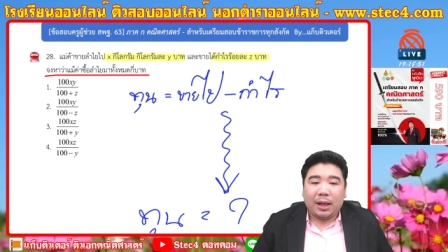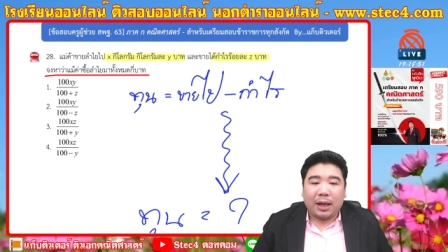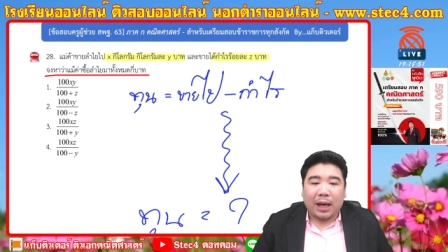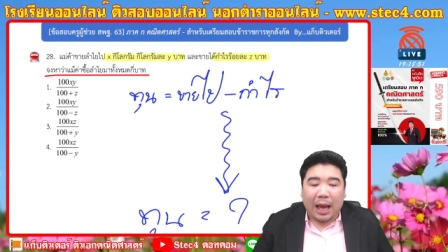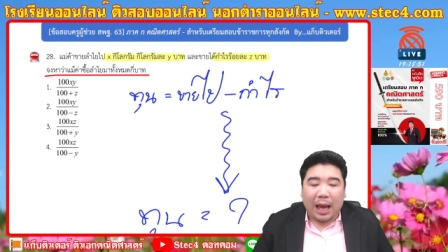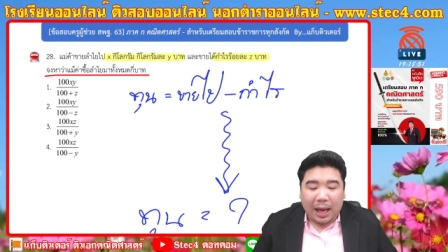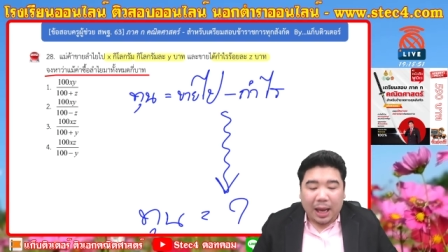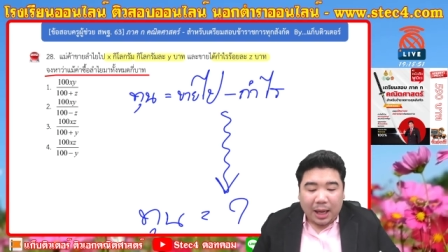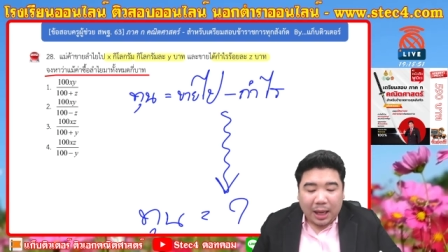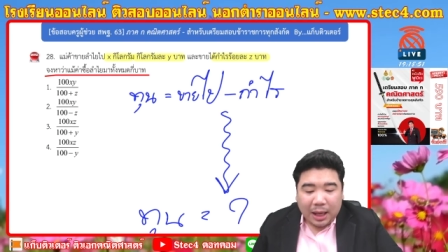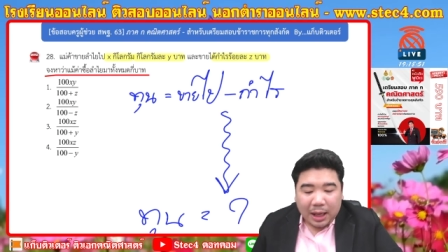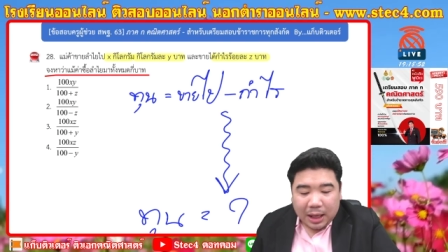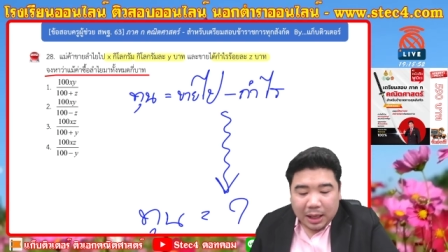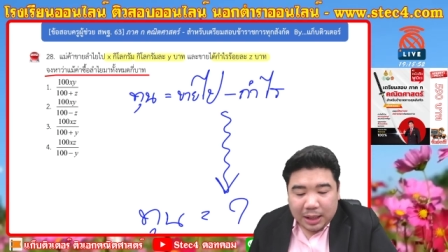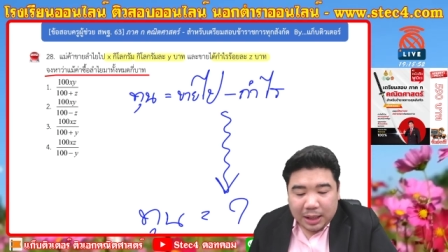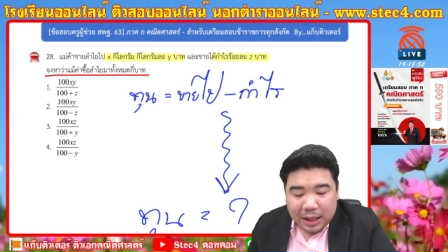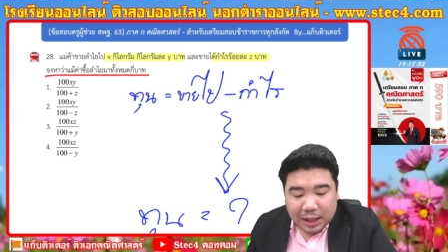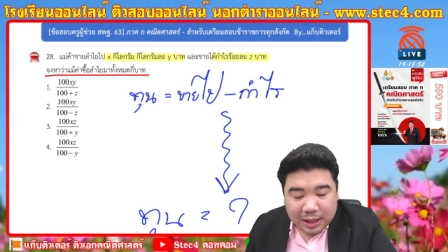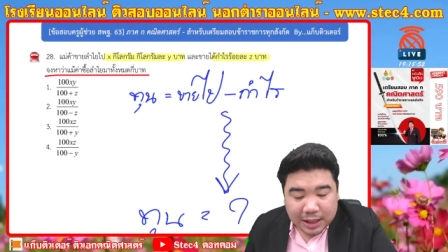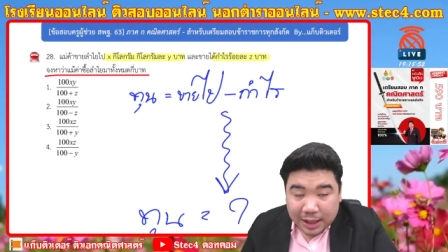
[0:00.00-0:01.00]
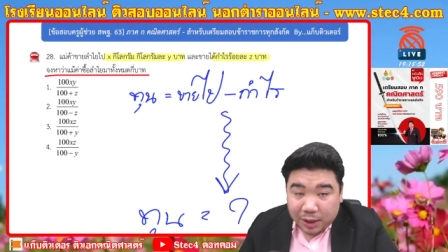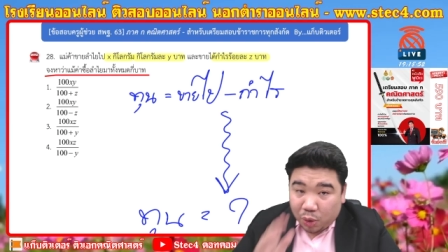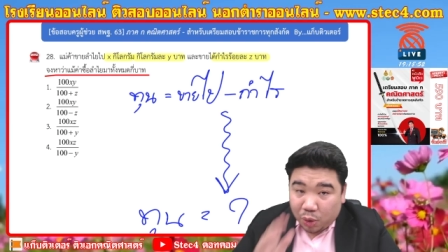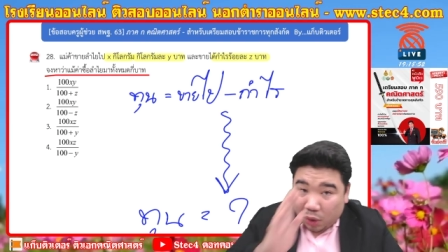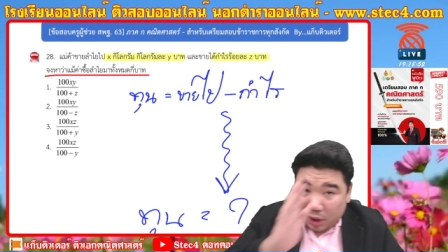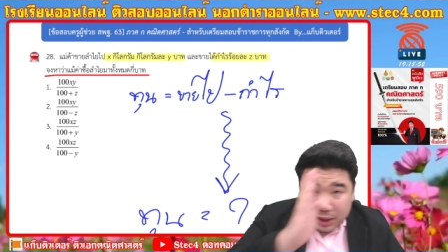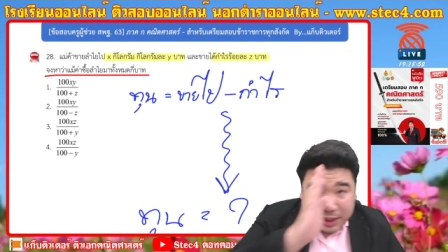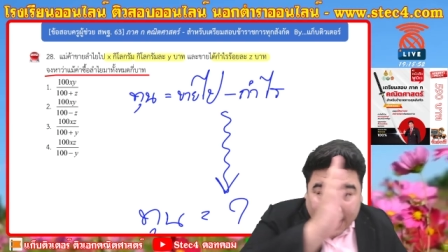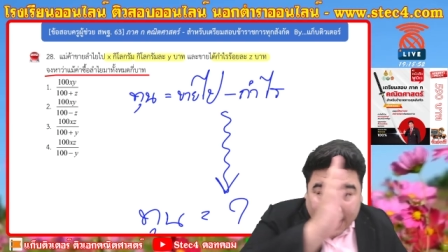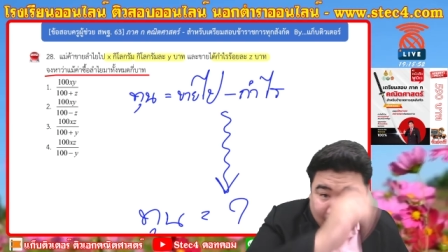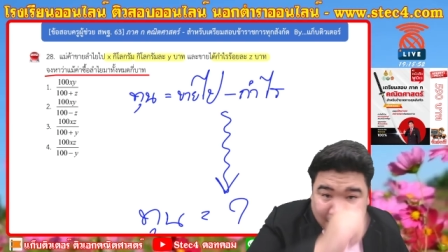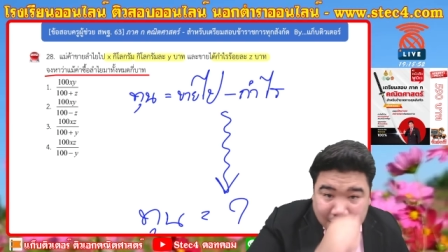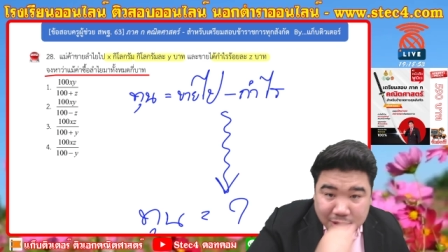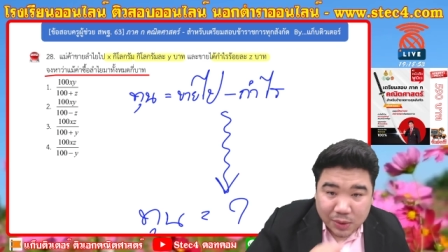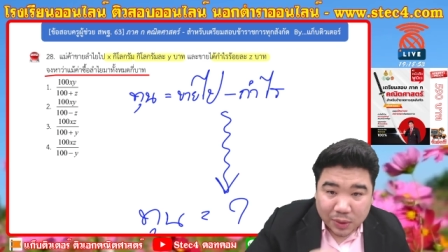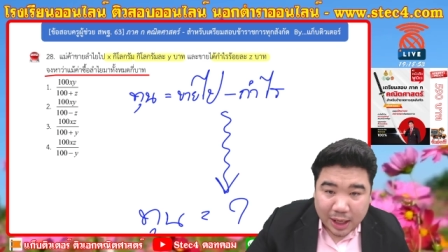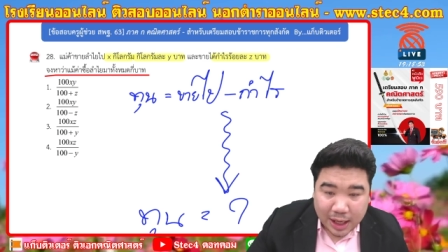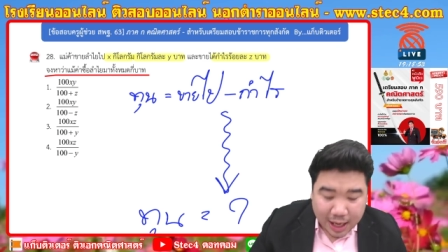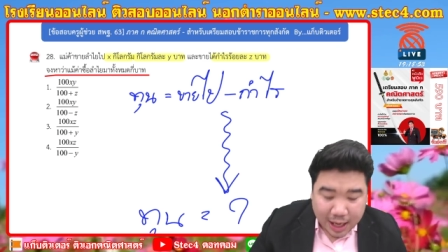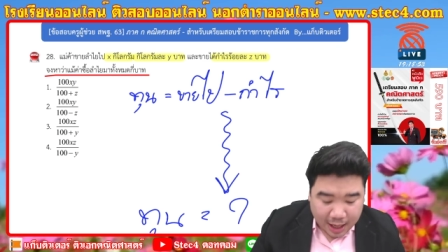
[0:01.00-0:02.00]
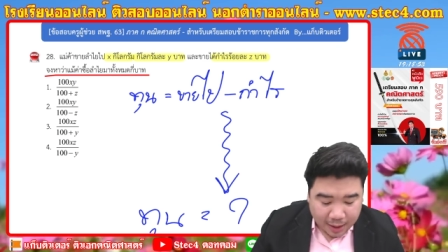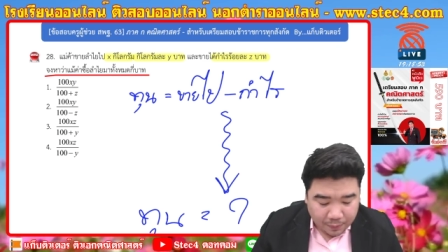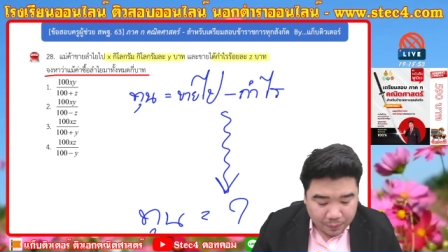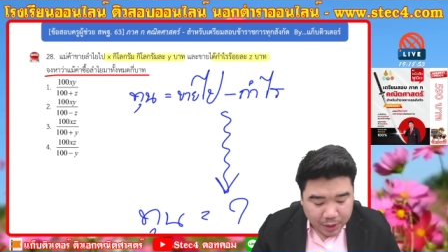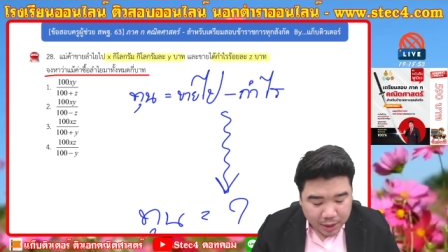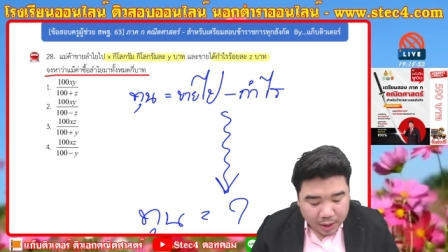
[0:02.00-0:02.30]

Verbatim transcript: นะฮะนี่คือให้คนเก่งที่สุดเลยนะ